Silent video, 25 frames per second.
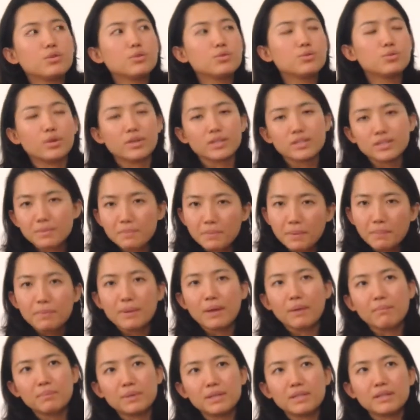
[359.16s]
所以这么
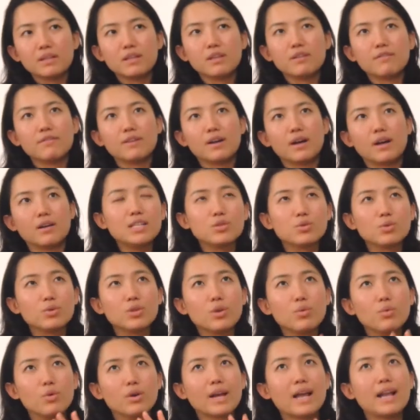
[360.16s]
偏僻的地方，昨
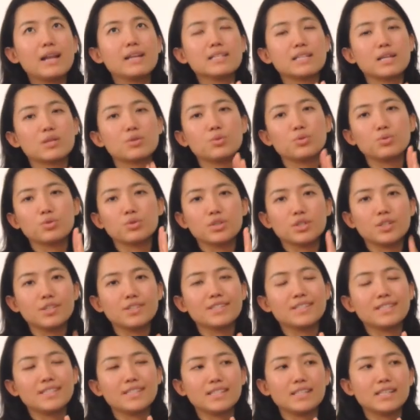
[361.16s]
天我看了一下数据是二
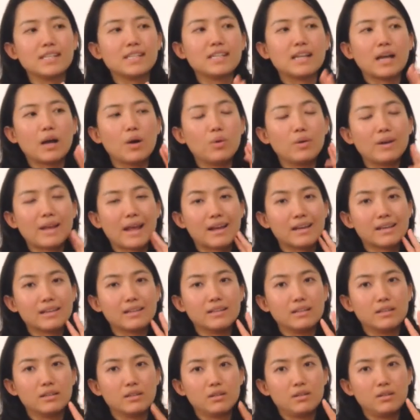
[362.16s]
十七例，然后两
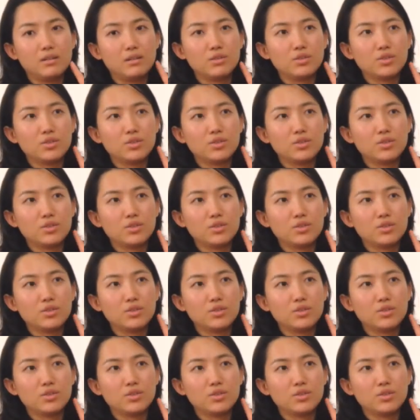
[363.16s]
个人